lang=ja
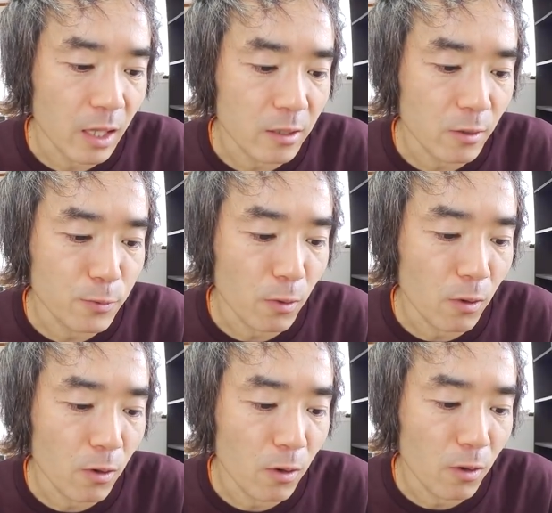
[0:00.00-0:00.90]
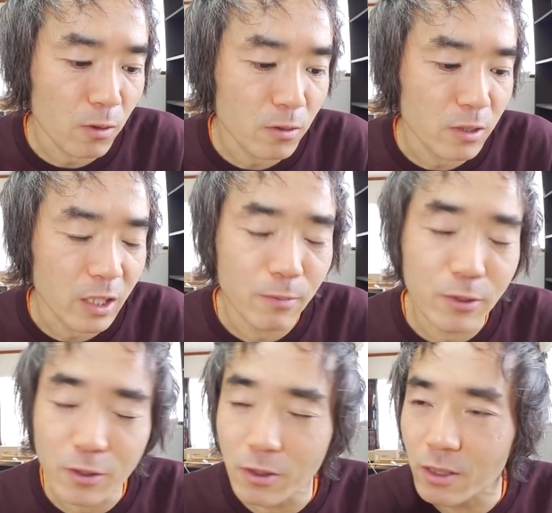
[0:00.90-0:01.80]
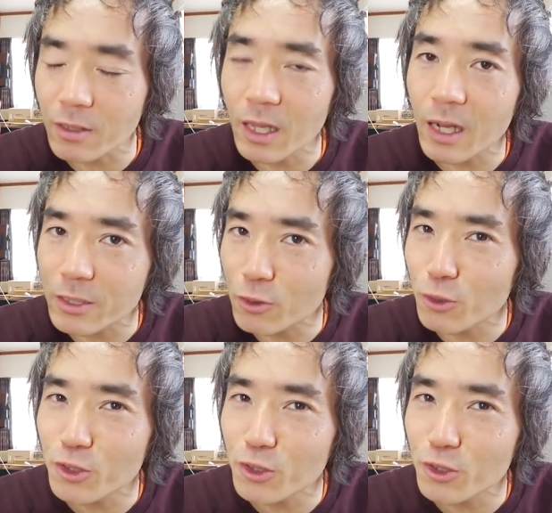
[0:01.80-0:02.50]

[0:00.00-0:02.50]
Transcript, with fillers: で、ソフトクリーム状ってなんかちょろ